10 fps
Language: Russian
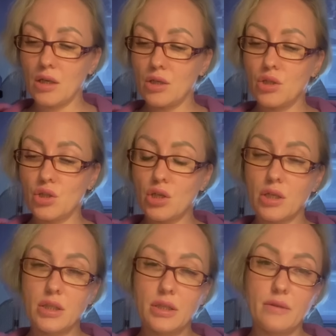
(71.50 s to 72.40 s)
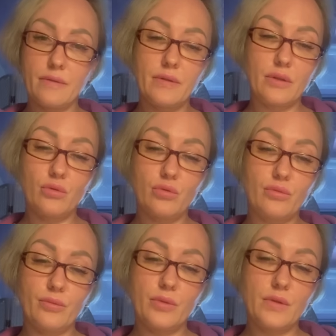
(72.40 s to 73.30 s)
Счастлив ли
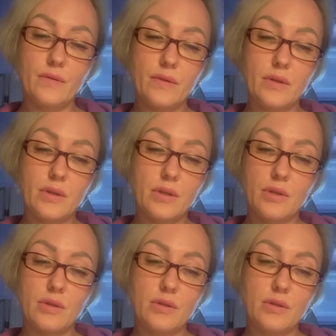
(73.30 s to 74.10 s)
он из вас?